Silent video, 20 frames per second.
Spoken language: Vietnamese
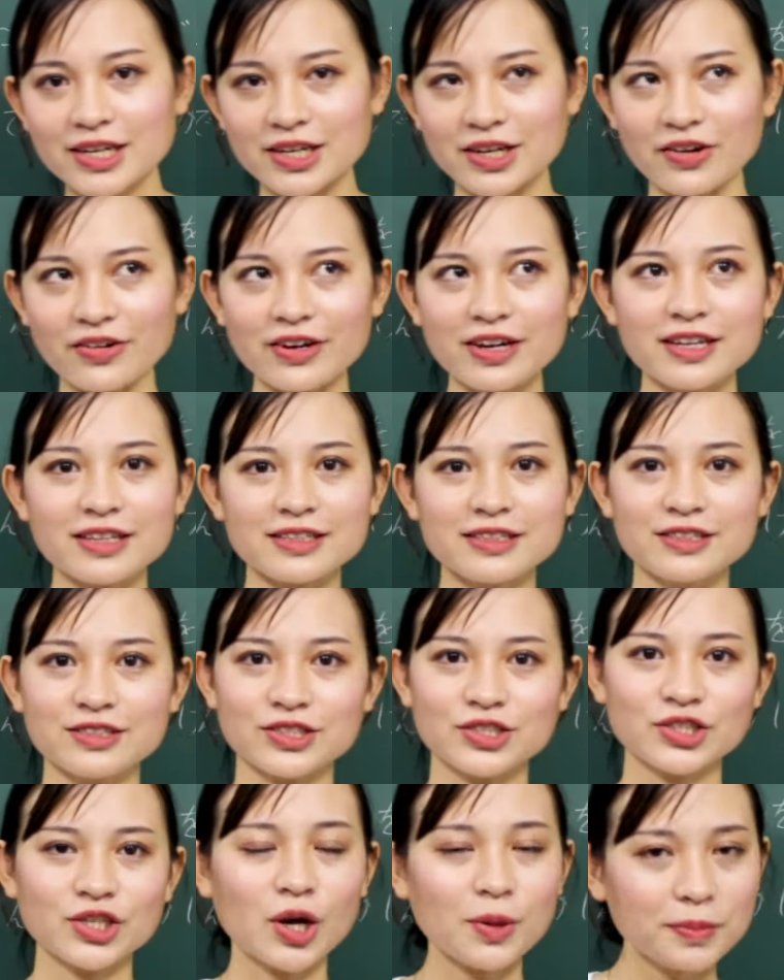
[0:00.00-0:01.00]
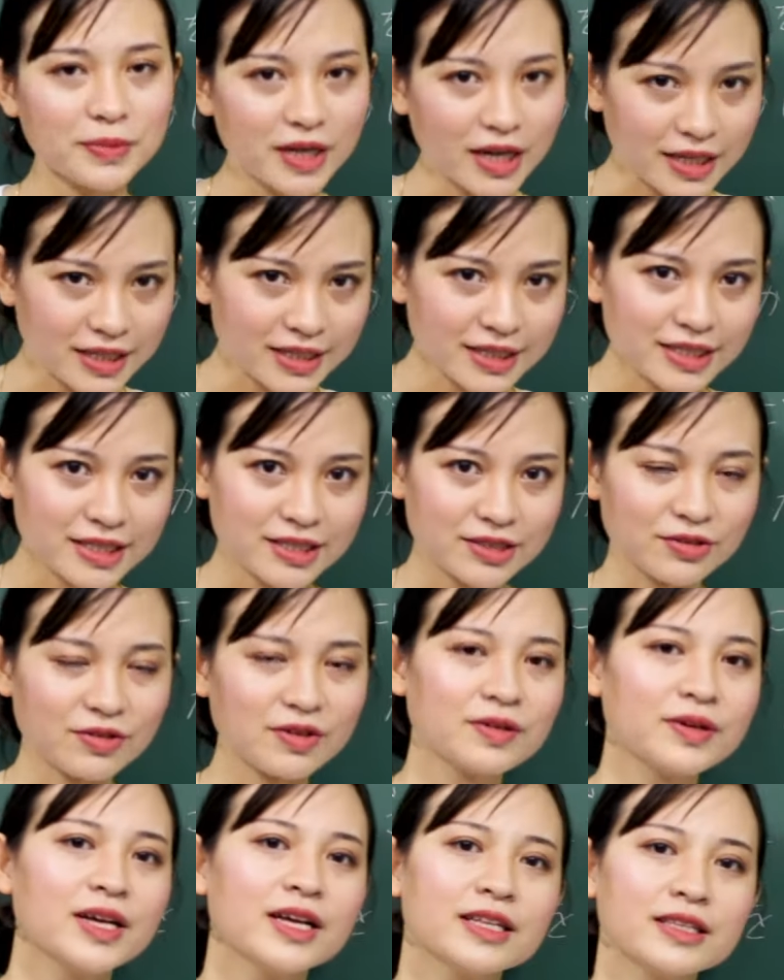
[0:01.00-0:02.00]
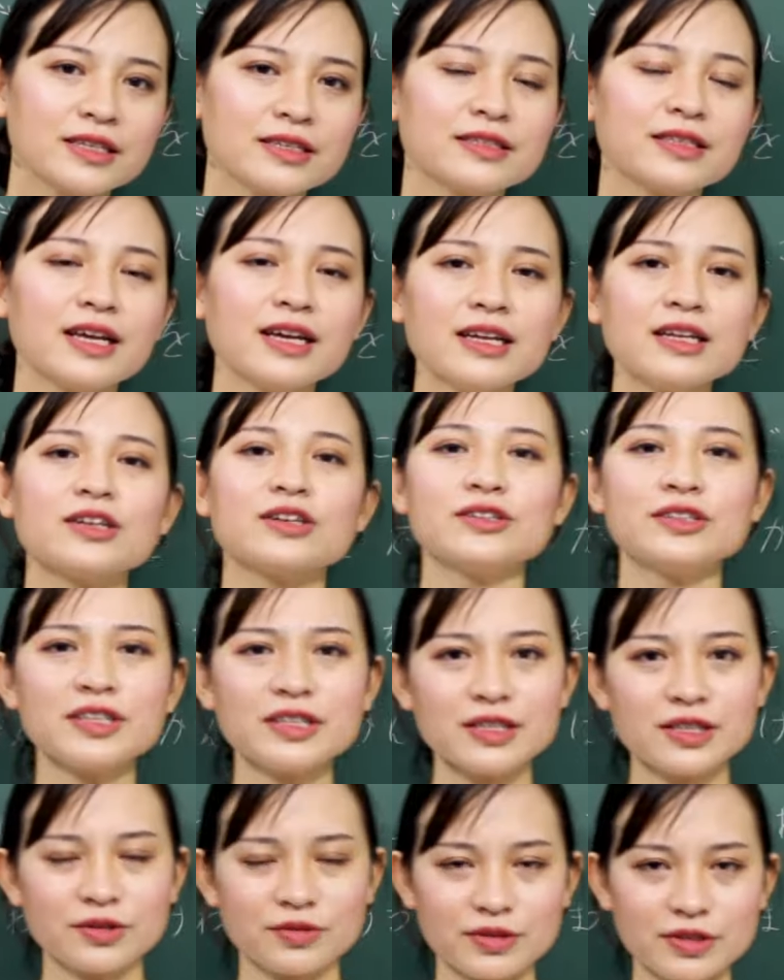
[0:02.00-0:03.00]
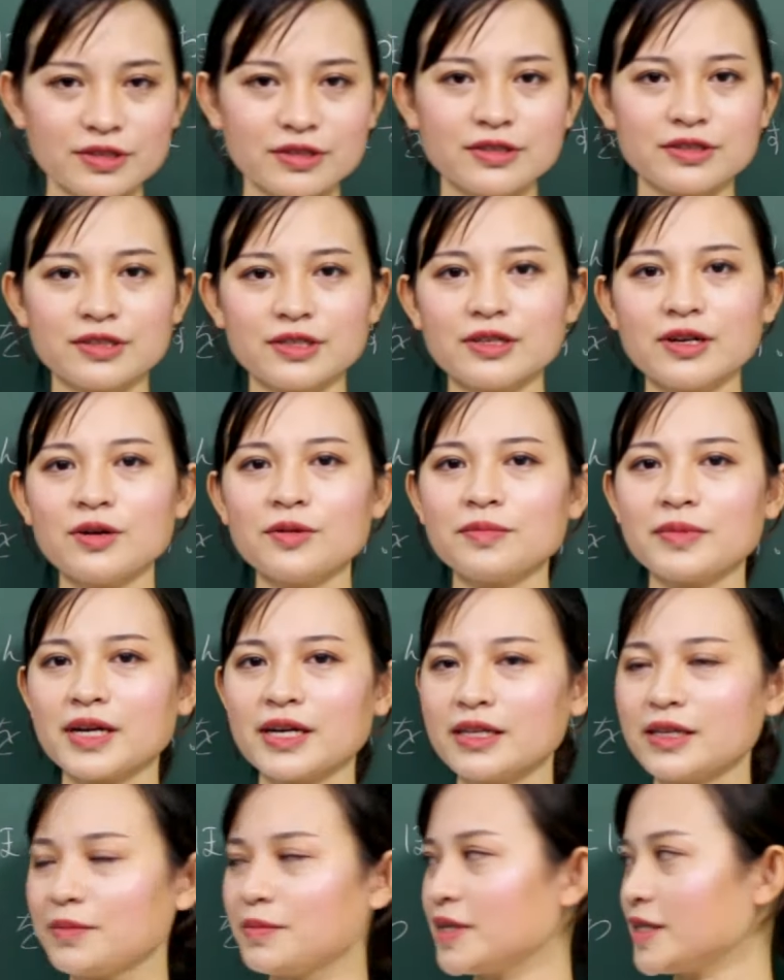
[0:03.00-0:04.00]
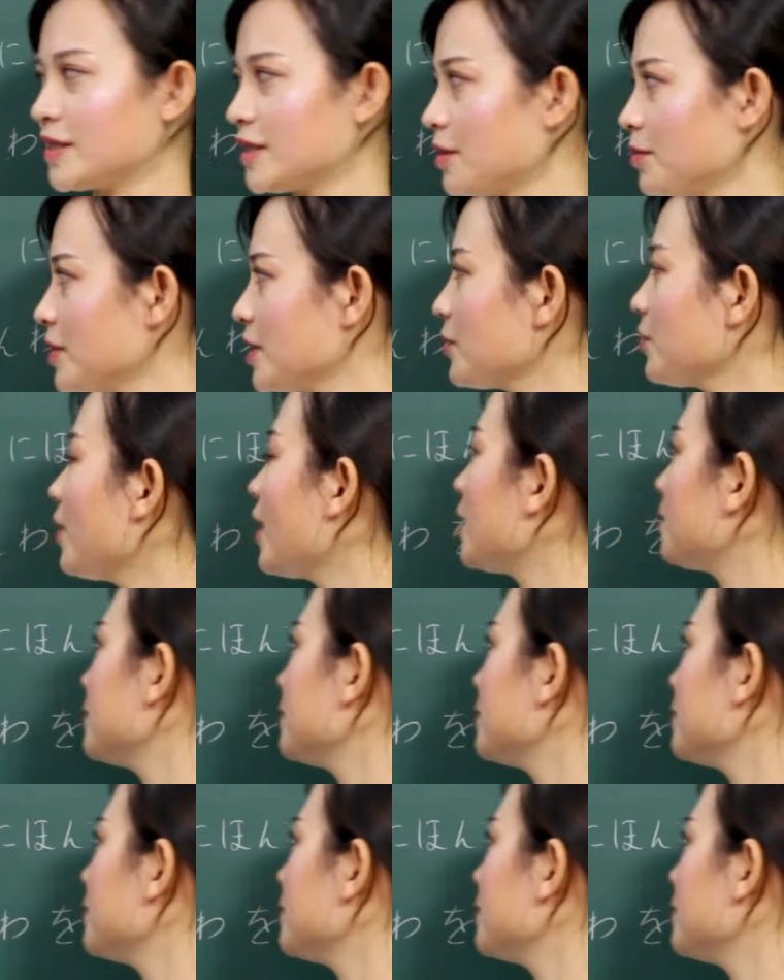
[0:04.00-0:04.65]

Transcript: Đó là từ cho mượn, đúng không? Thực tế thì có rất nhiều từ, nhưng hôm nay thì mình sẽ minh